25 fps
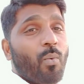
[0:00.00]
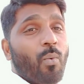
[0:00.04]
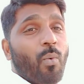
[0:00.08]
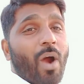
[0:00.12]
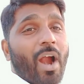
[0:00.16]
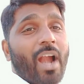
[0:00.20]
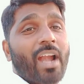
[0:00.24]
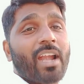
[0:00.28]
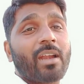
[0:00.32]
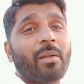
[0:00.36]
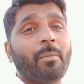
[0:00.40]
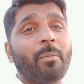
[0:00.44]

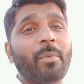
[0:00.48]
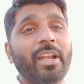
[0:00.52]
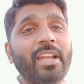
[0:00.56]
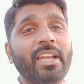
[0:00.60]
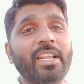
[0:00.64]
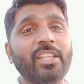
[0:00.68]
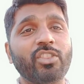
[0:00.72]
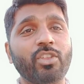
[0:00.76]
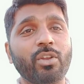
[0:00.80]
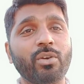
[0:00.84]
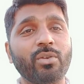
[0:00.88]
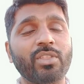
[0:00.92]
వాళ్ళని
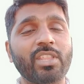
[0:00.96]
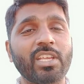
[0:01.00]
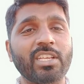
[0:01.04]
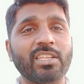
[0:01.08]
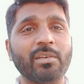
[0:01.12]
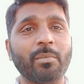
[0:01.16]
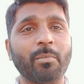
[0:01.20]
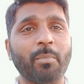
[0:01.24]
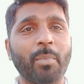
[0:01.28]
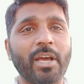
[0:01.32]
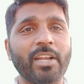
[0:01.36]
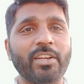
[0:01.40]
మళ్ళీ
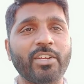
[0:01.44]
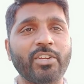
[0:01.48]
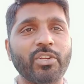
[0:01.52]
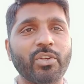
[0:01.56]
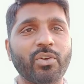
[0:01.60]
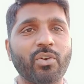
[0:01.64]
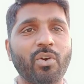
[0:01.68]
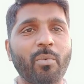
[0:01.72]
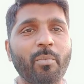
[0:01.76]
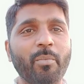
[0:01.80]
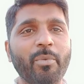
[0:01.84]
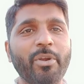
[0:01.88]
తెలుగుదేశం
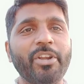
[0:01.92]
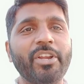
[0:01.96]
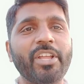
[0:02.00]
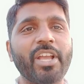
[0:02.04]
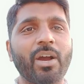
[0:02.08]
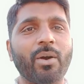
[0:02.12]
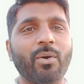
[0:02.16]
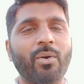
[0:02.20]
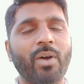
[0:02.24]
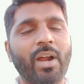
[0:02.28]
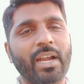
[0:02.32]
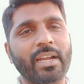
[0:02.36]
పార్టీకో
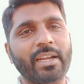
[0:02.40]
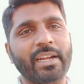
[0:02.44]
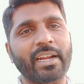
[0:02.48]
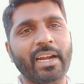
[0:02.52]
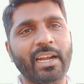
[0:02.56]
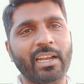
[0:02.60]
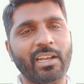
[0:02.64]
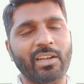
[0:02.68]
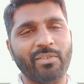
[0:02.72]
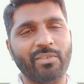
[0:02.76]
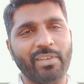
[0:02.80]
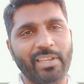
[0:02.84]
మీడియాకో
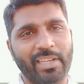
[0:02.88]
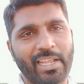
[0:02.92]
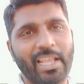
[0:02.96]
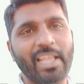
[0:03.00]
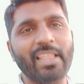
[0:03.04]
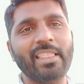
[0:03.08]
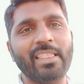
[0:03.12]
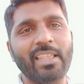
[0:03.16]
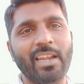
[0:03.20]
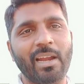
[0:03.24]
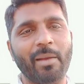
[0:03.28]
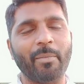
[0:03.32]
అంటకట్టడం
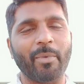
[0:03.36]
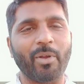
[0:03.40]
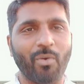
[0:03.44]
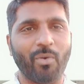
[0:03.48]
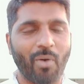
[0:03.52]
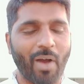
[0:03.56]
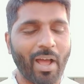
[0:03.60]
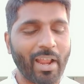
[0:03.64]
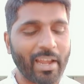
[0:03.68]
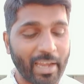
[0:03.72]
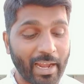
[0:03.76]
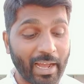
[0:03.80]
ఏందిరా మీకు
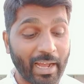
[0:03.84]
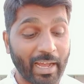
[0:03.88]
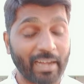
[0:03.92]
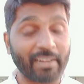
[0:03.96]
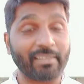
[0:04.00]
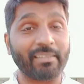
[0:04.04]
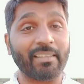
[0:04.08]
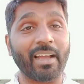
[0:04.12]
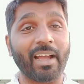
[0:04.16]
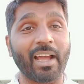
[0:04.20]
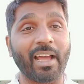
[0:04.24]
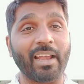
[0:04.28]
వాళ్ళు నాకు
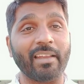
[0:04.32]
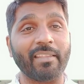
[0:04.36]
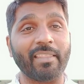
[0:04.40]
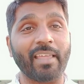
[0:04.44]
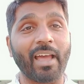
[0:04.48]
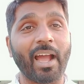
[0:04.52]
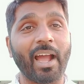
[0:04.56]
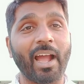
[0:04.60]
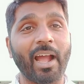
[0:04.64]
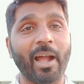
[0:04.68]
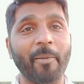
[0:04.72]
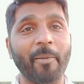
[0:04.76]
అర్థం కాలేదా